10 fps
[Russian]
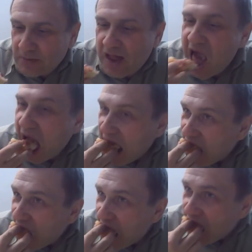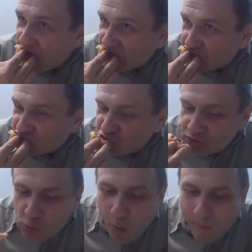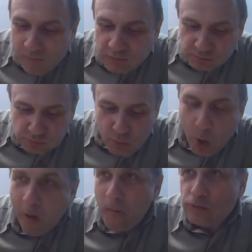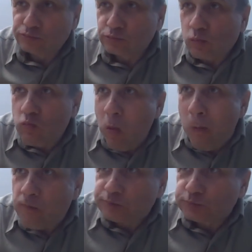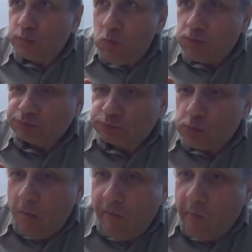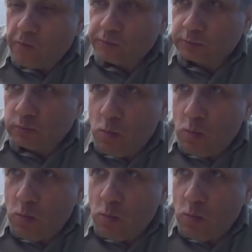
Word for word: Правда, слушайте, вкусно. Вы видели же, я немножечко совсем сахара